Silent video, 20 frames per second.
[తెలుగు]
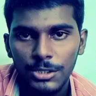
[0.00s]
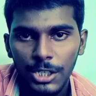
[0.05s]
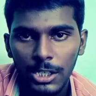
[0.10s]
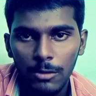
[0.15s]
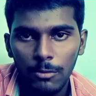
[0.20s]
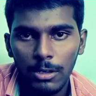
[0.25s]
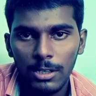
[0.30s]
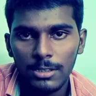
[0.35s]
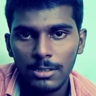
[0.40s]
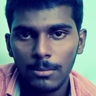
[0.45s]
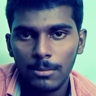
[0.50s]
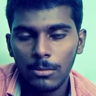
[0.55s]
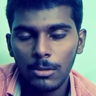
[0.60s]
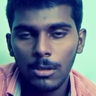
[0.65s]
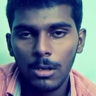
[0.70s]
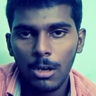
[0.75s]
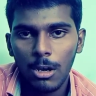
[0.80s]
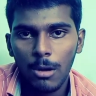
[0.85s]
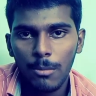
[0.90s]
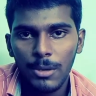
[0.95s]
శ్రీనివాసంలో
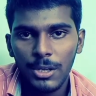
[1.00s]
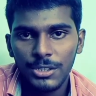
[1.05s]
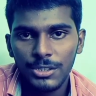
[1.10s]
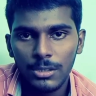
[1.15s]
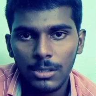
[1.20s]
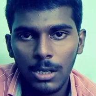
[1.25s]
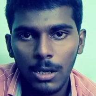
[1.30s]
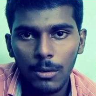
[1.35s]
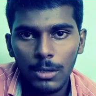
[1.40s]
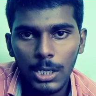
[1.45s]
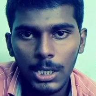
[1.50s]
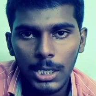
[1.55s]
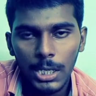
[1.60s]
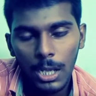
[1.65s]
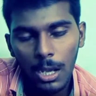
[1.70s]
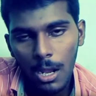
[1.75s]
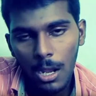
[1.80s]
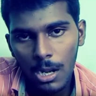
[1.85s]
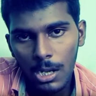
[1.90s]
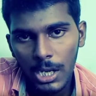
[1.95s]
అకామిడేషన్
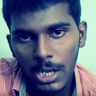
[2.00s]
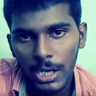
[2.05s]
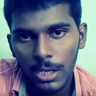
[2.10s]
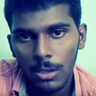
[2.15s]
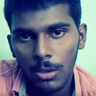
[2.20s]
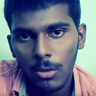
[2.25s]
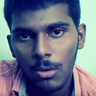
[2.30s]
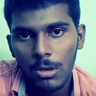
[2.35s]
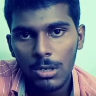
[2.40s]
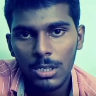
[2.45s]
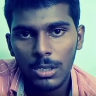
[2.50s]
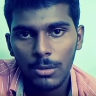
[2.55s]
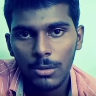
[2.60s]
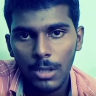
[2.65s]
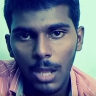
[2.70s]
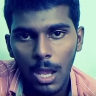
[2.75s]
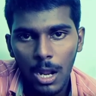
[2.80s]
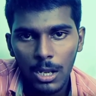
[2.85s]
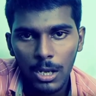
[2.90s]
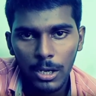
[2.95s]
కావాలంటే ఆన్లైన్లో కోట
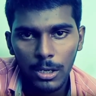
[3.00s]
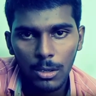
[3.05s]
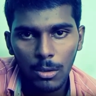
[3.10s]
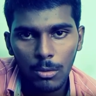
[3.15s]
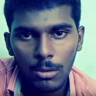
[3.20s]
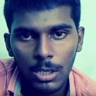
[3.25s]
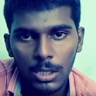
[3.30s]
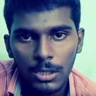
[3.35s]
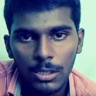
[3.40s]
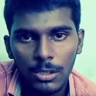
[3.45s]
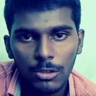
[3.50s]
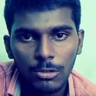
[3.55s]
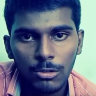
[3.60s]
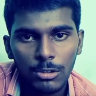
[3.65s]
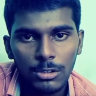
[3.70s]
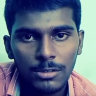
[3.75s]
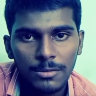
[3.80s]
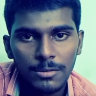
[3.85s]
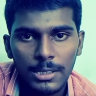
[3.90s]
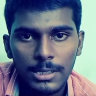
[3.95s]
ఉంది ఆన్లైన్లో కూడా
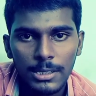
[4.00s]
తీసుకోవచ్చు